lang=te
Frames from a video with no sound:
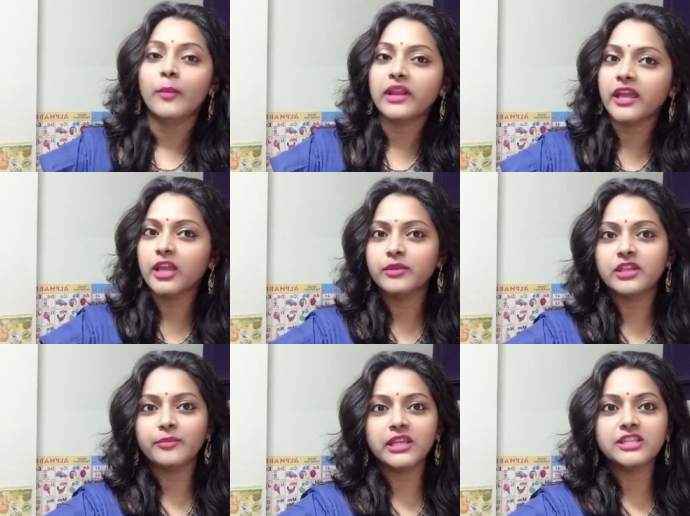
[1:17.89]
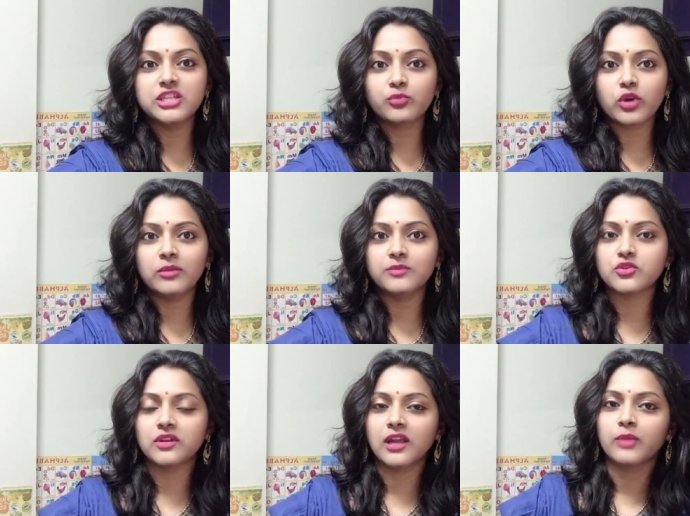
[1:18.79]
మన హెయిర్ మీద ఏమైనా ఇచ్చింగ్
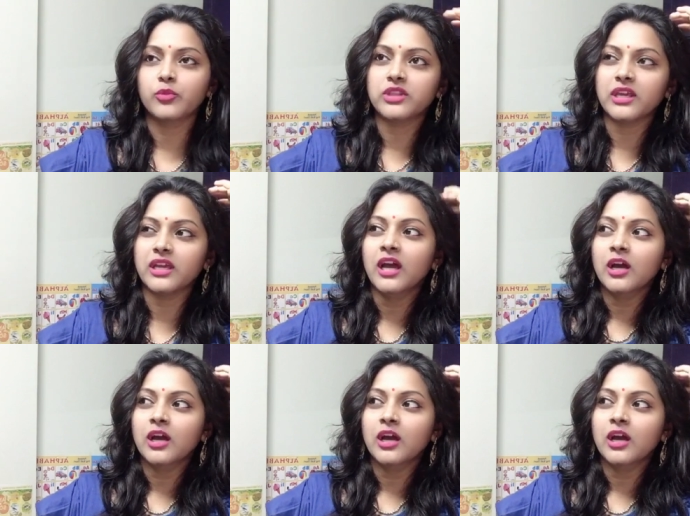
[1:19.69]
ప్రాబ్లమ్స్ ఉన్నా లేకపోతే